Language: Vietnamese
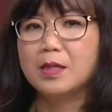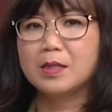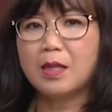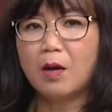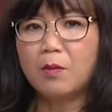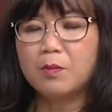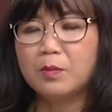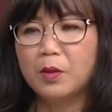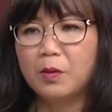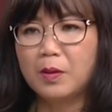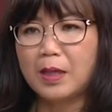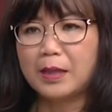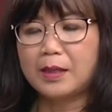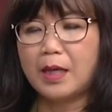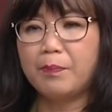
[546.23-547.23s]
xong
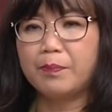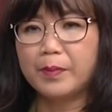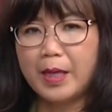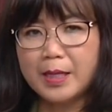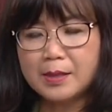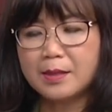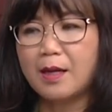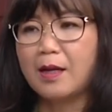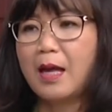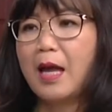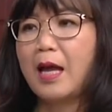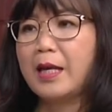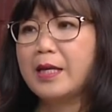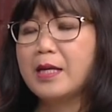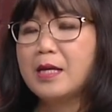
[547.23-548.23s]
lùa ra tiếp test đợt
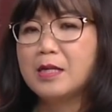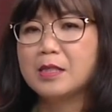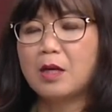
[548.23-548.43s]
hai